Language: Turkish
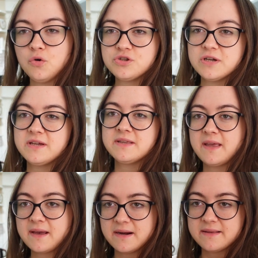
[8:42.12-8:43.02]
O yüzden hani
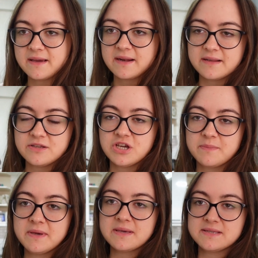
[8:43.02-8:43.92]
tekrar tekrar da
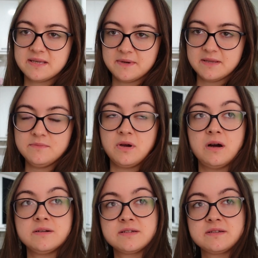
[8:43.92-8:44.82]
çekmek istemedim.
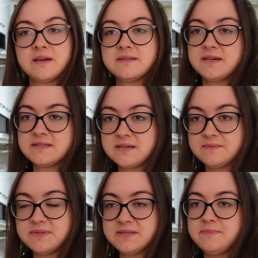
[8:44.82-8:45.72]
Artık ya zaten
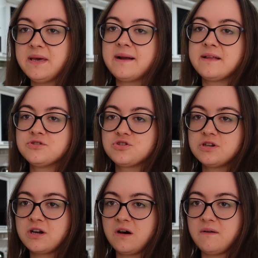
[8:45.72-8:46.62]
biz bir yerden
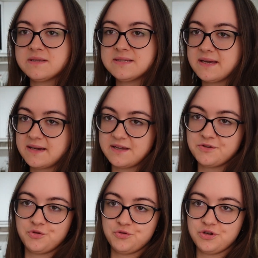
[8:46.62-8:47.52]
sonra kahvaltıyı ne
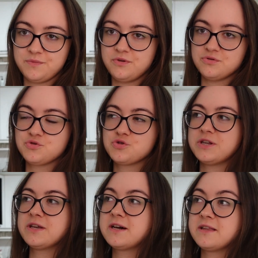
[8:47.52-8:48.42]
kadar döndürebiliyorsunuz
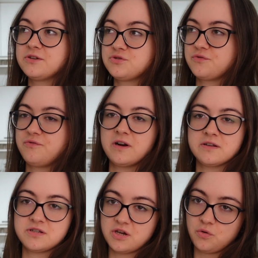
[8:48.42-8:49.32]
yani ne kadar çok
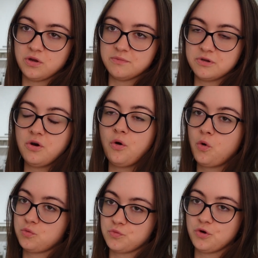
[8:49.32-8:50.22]
farklı şey olabiliyor
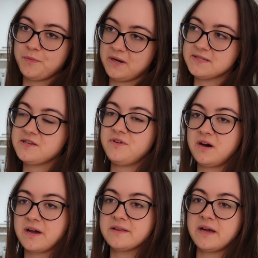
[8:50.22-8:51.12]
olmuyor maalesef.
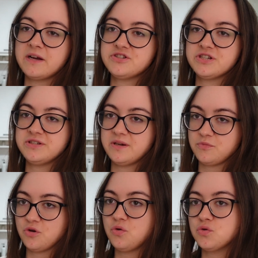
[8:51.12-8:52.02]
Hakan da her şeyi yemiyor.